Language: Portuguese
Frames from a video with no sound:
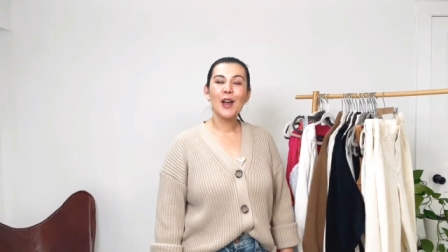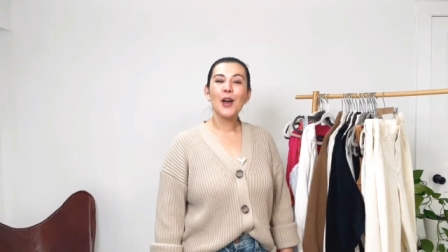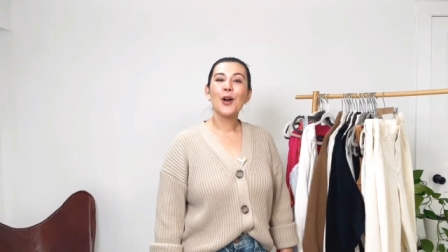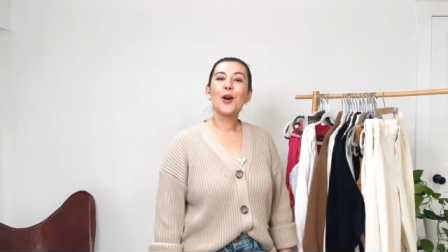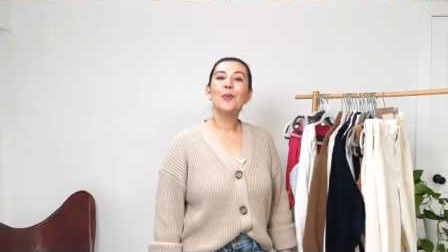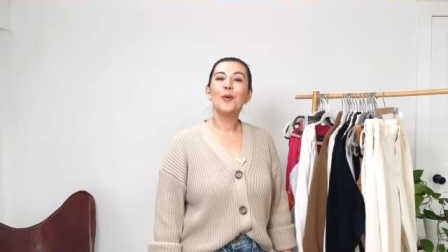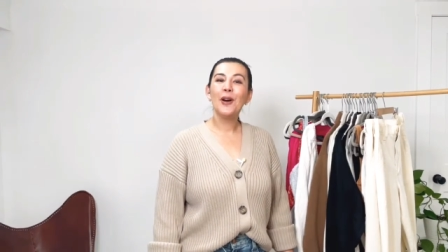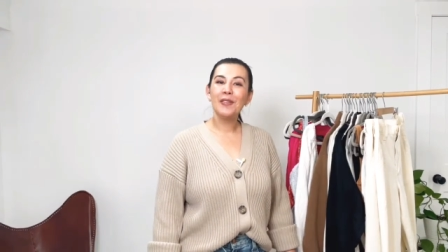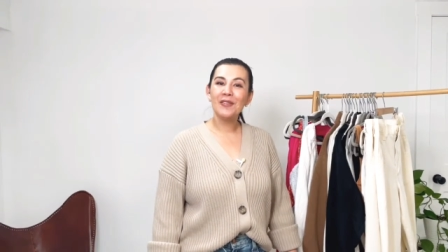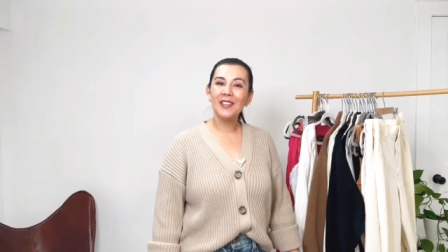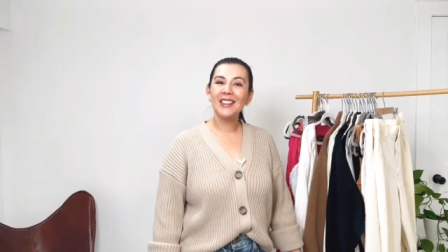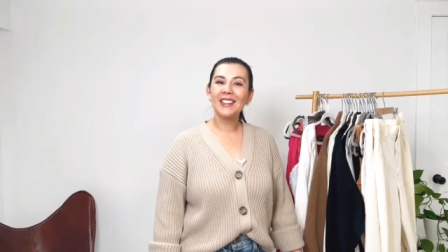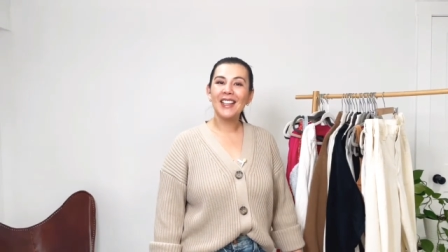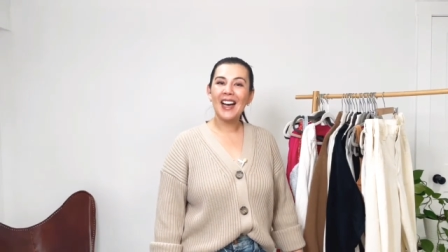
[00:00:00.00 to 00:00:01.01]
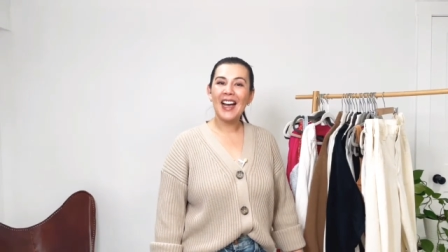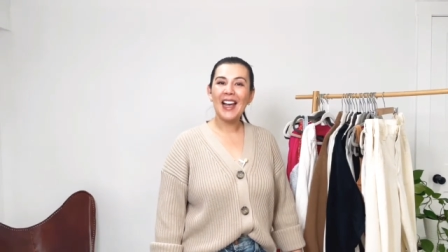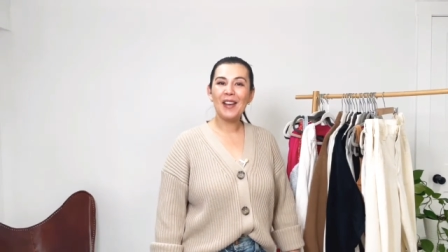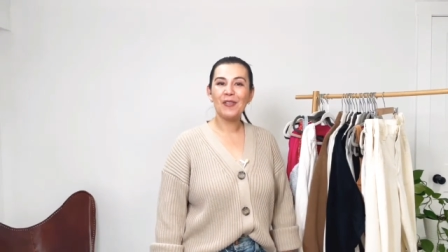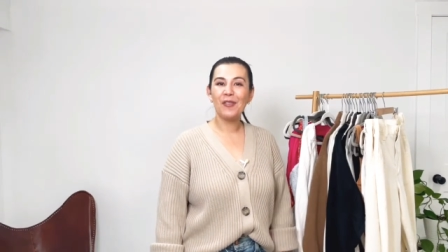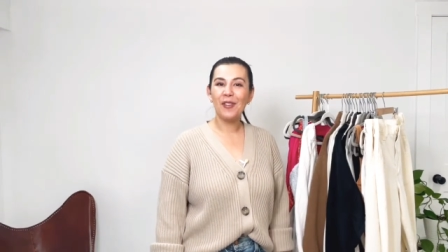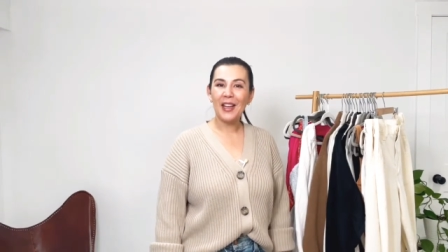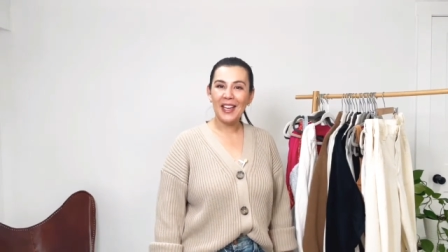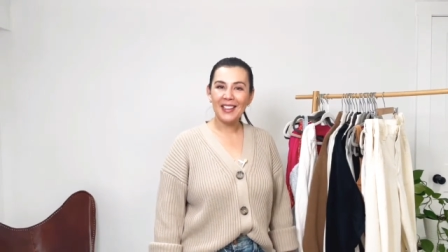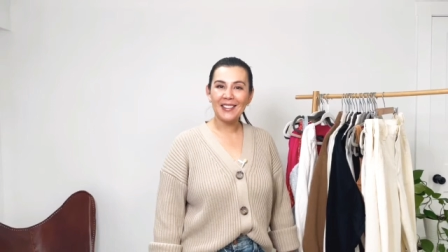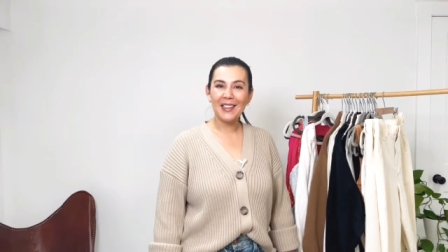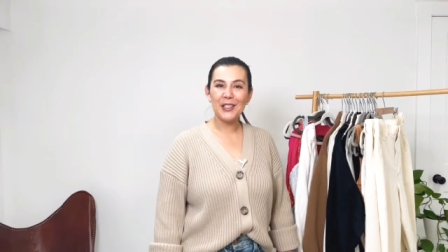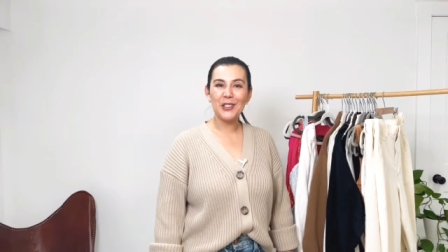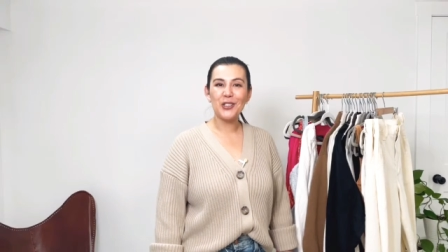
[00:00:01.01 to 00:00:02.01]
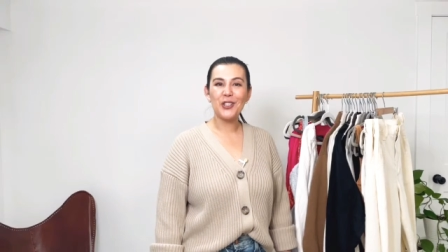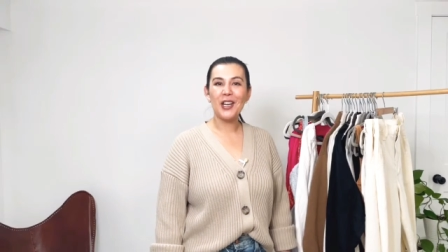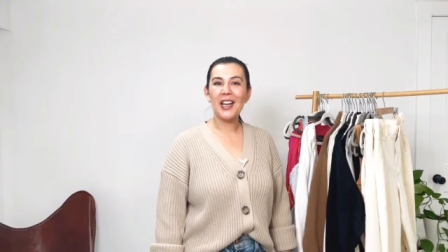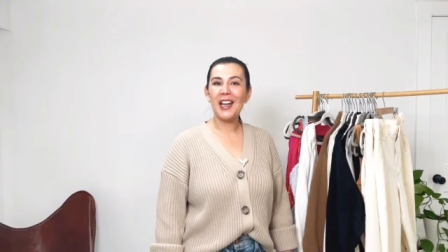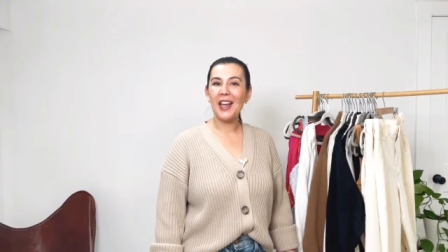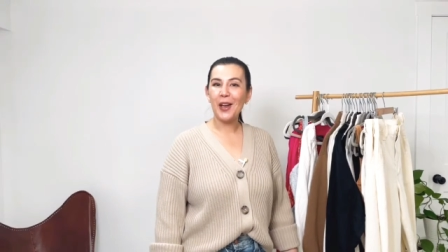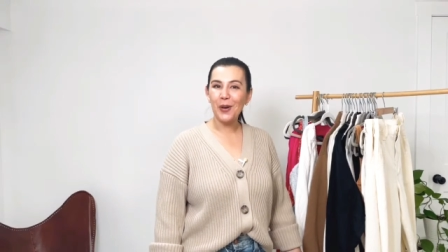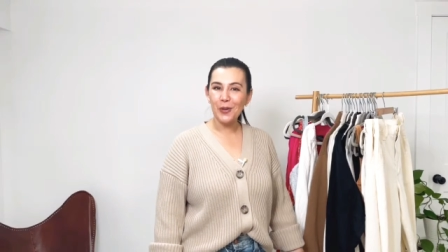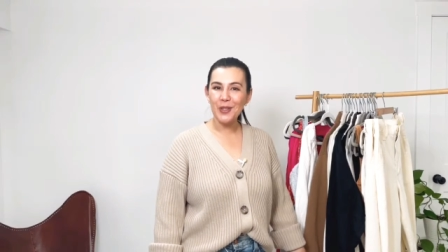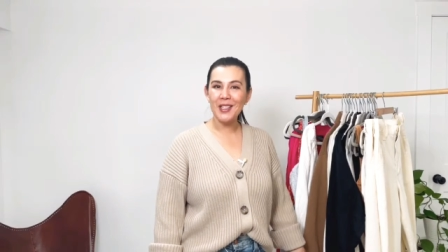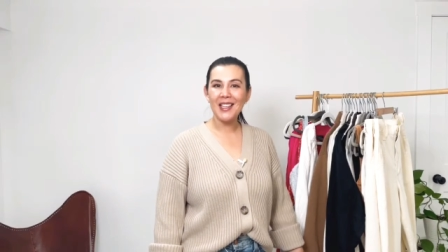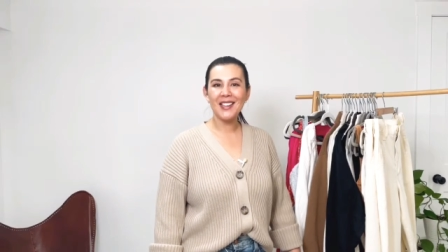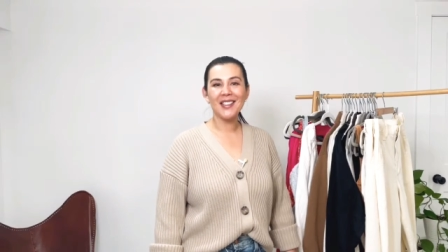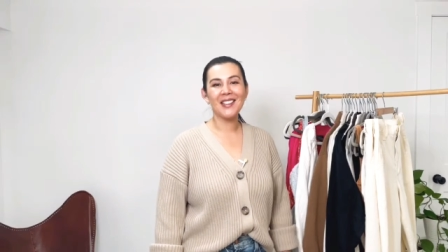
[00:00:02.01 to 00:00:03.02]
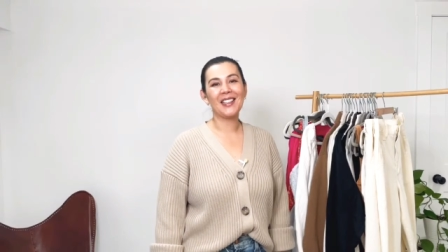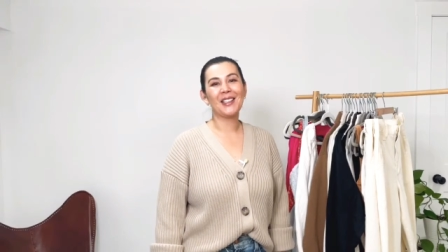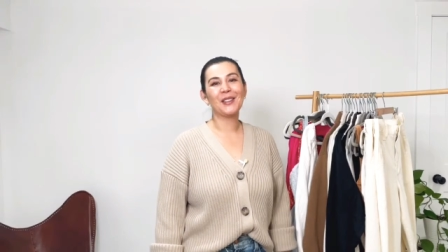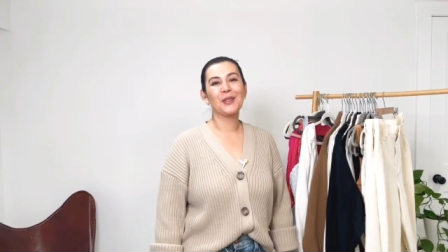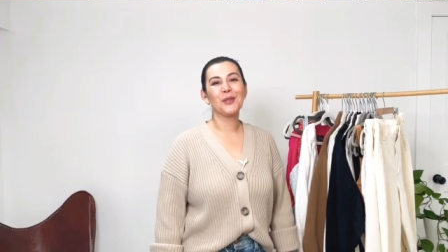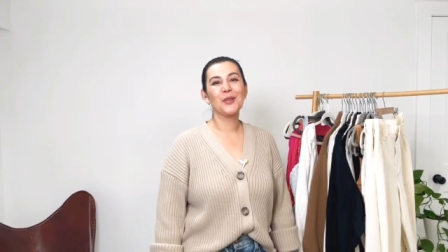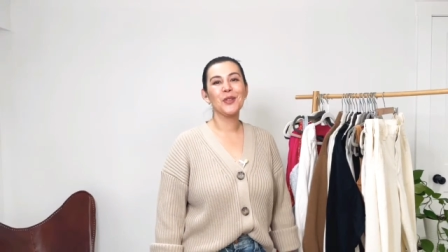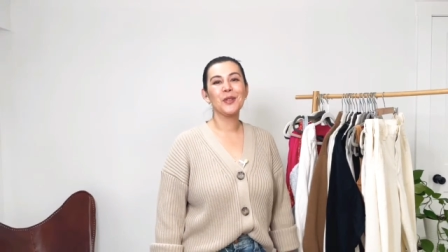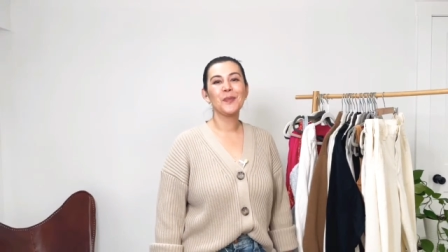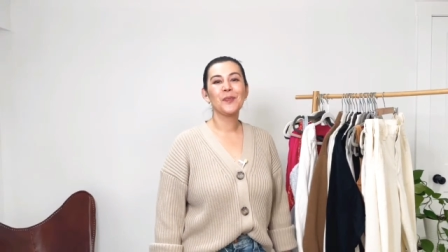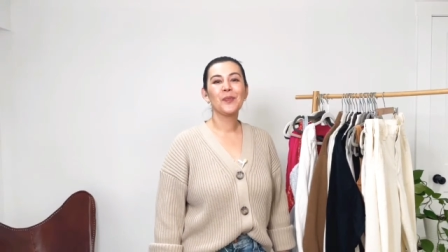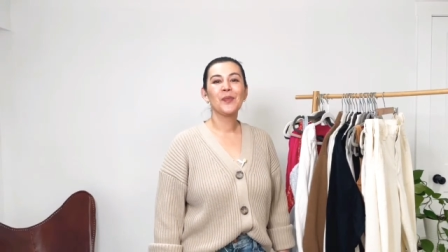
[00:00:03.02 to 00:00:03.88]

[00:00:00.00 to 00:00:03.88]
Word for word: Como a vida é feita de erros e acertos,